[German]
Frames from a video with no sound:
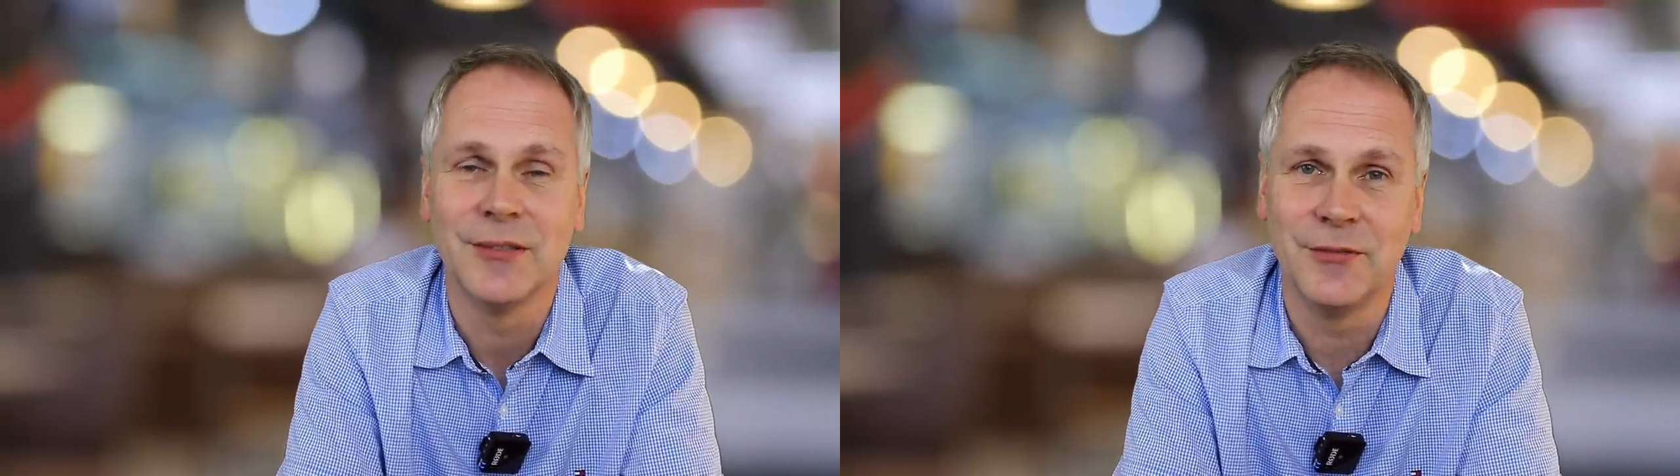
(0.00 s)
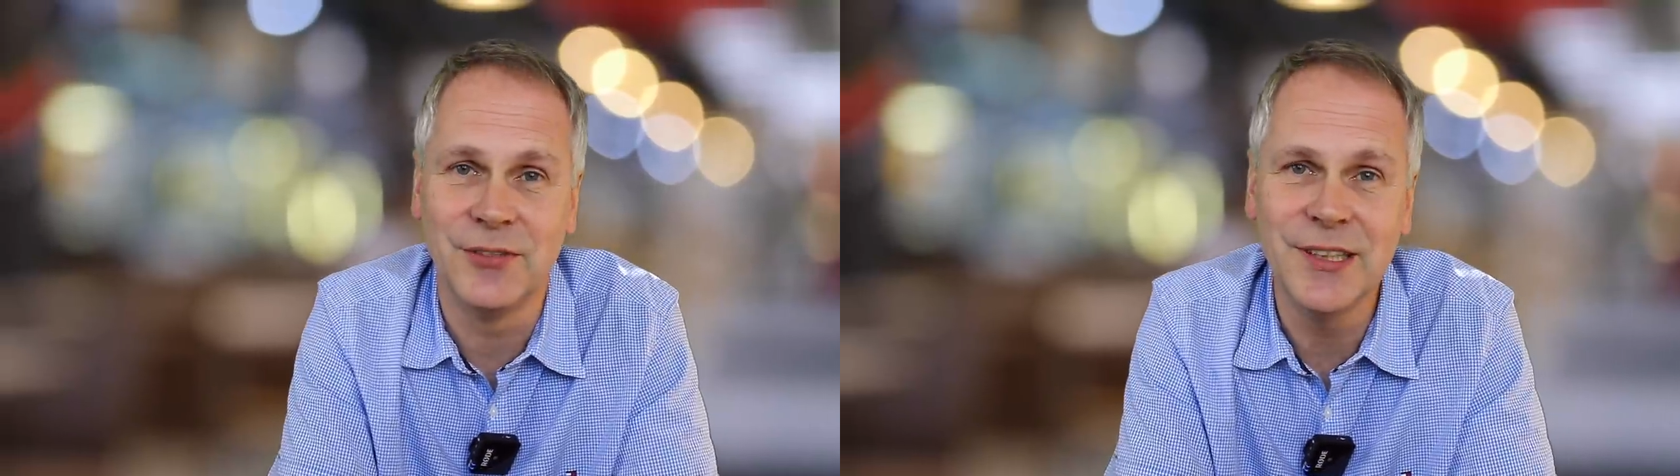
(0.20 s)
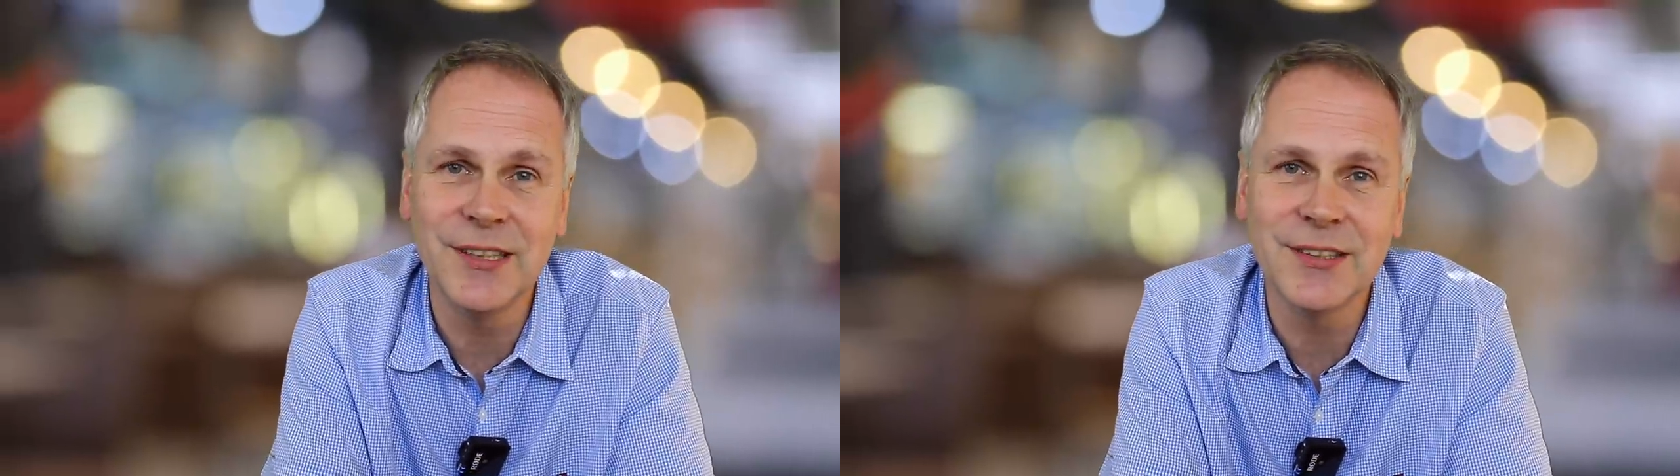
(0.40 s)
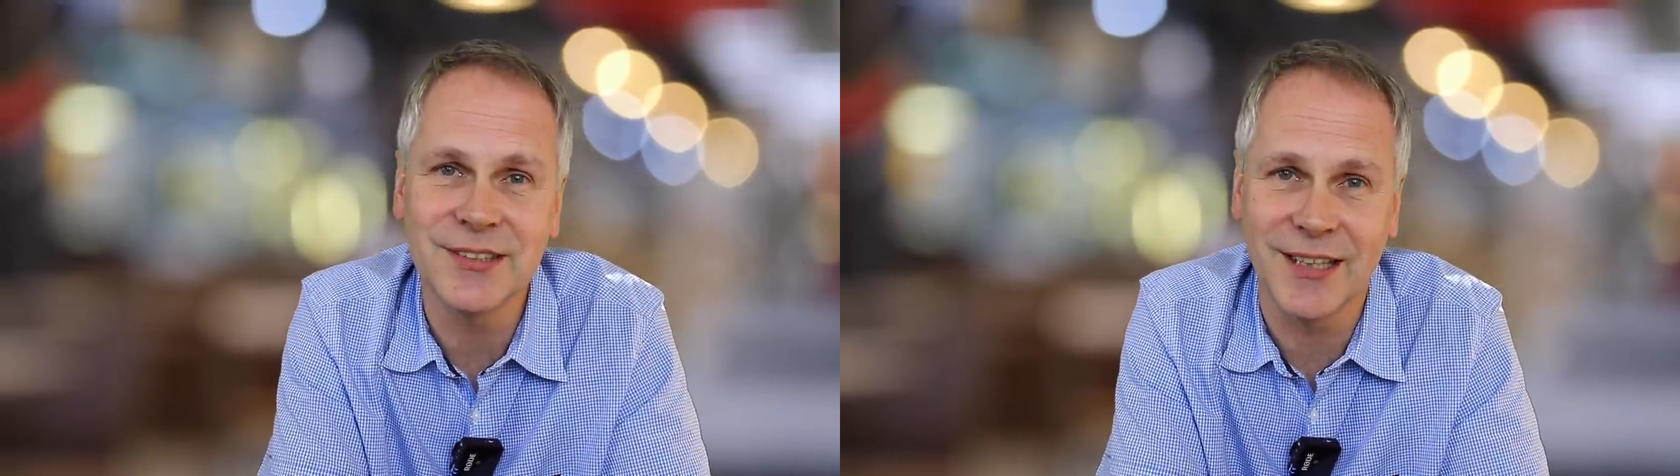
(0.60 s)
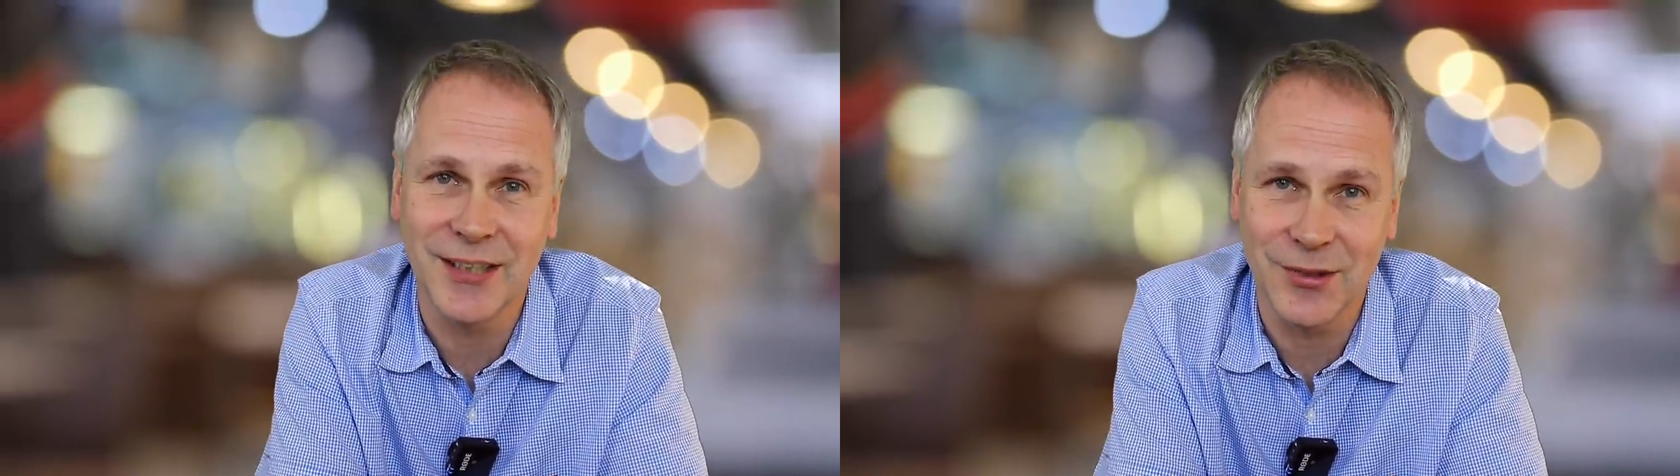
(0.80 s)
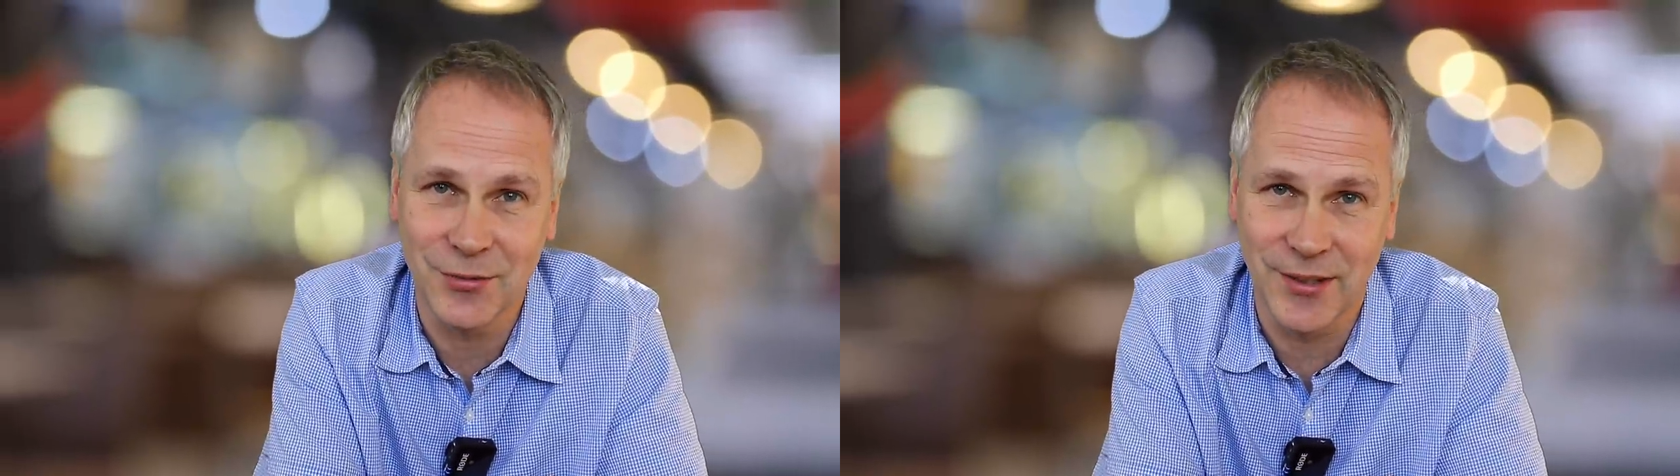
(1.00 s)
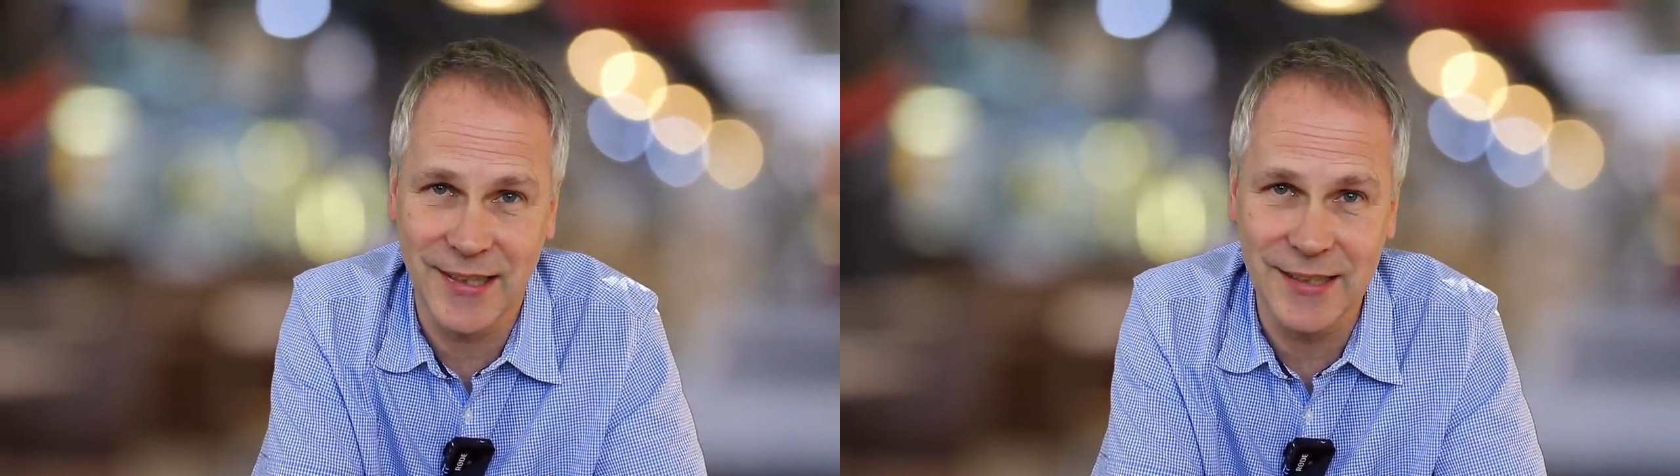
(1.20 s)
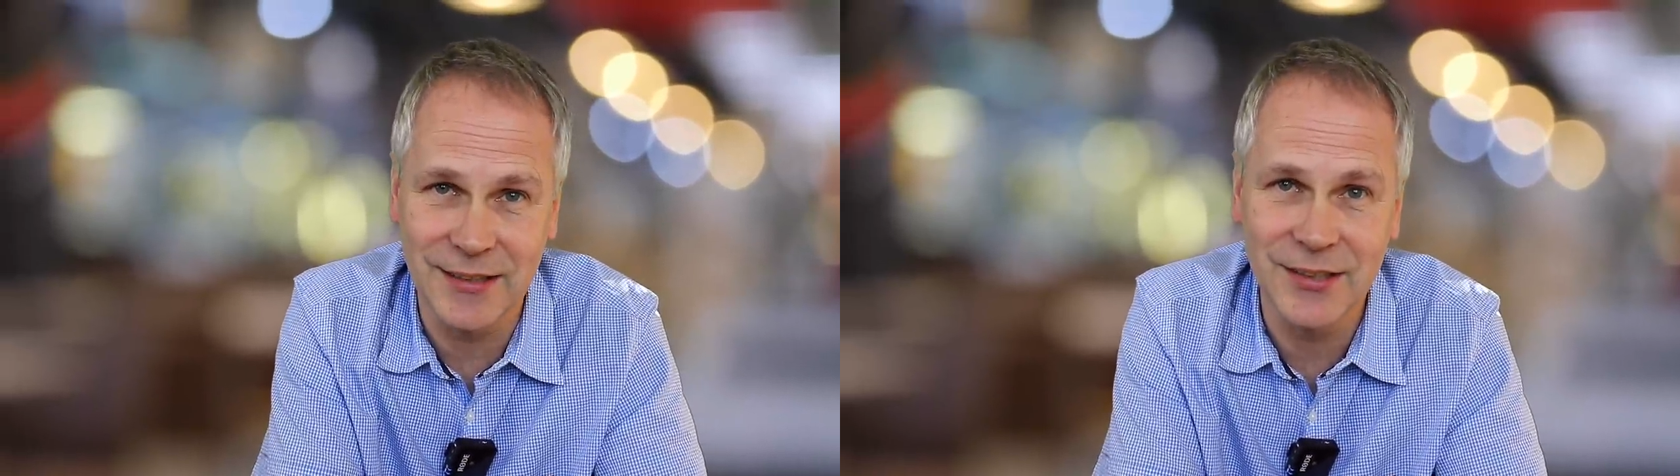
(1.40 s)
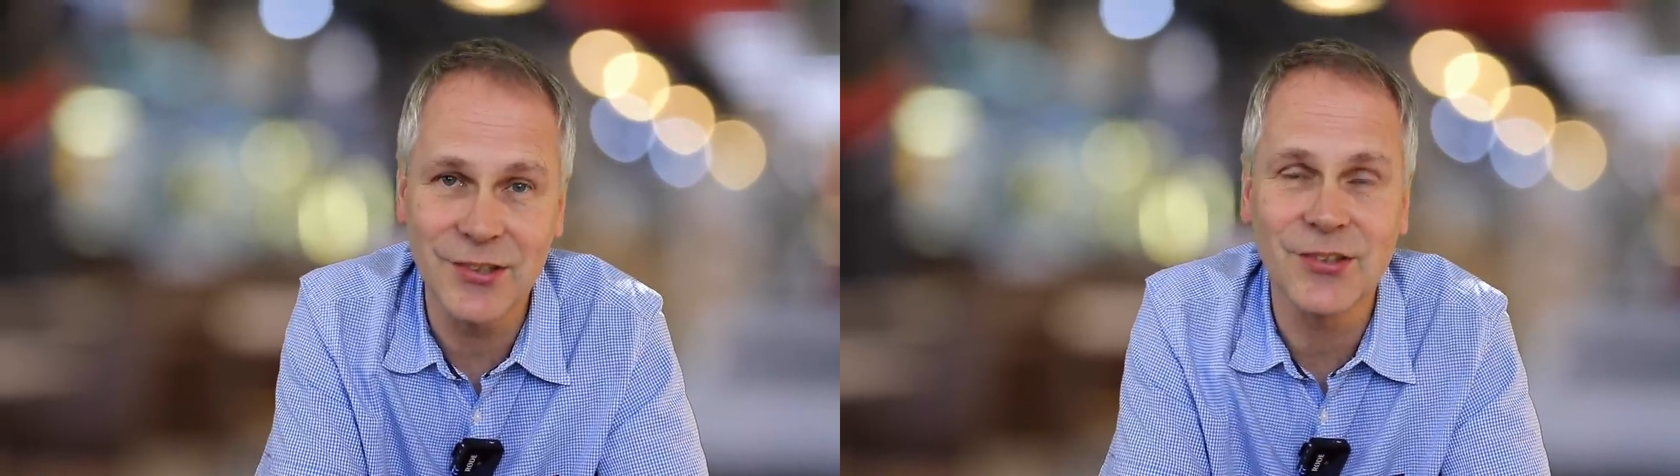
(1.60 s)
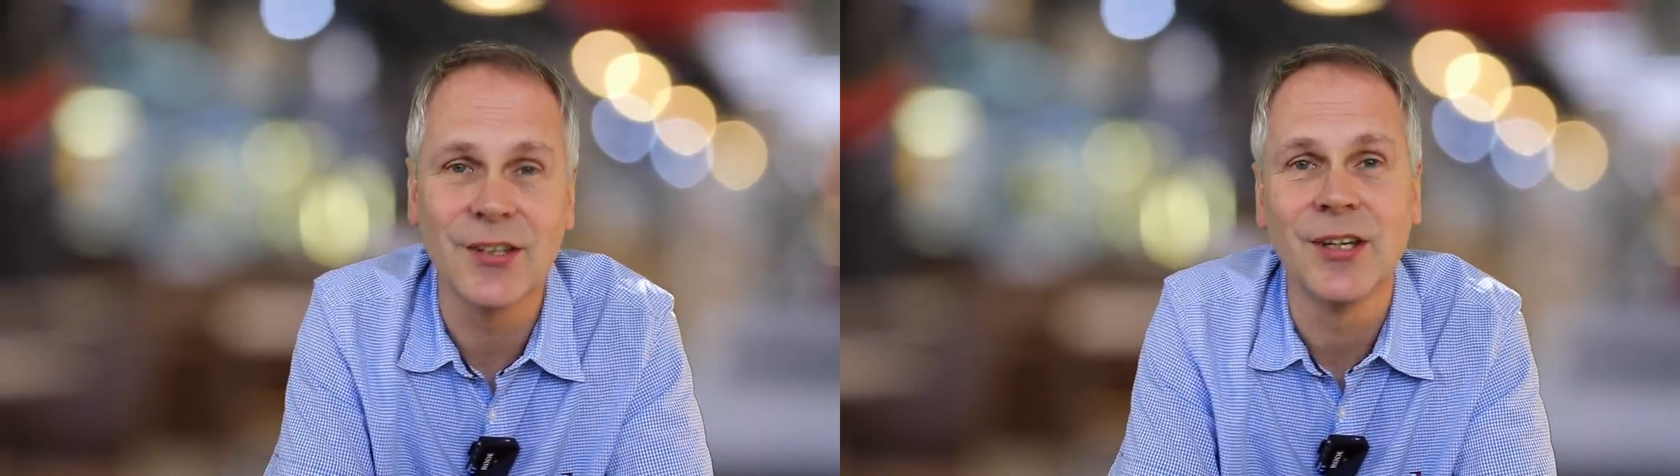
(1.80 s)
Wie ist da das
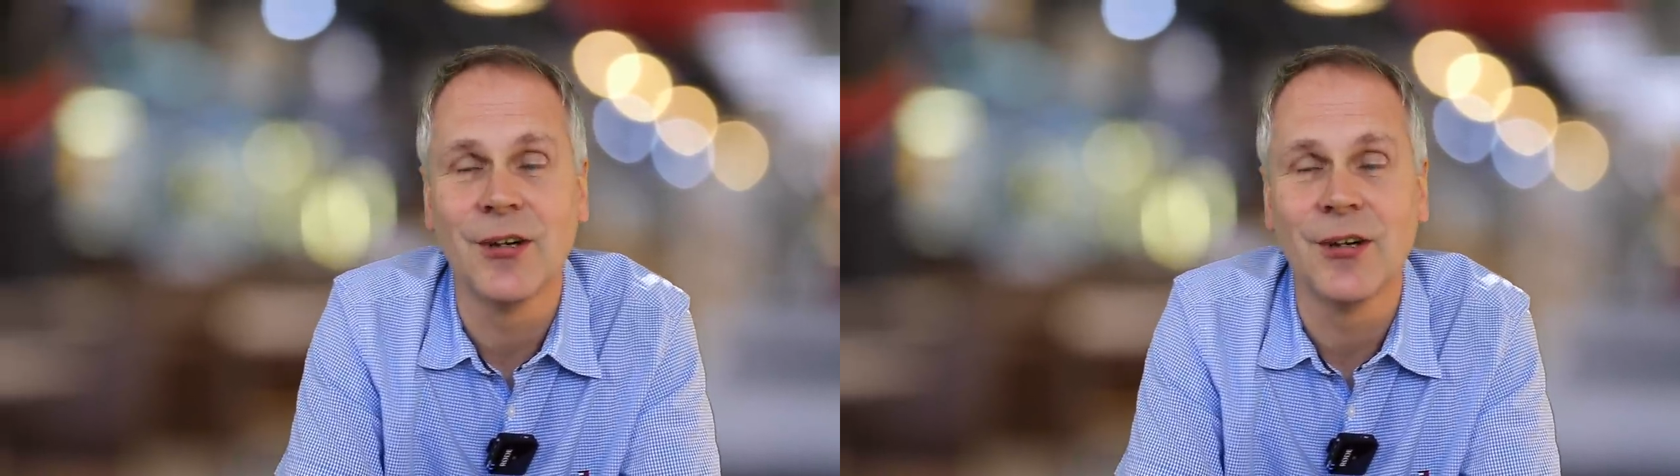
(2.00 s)
Verhältnis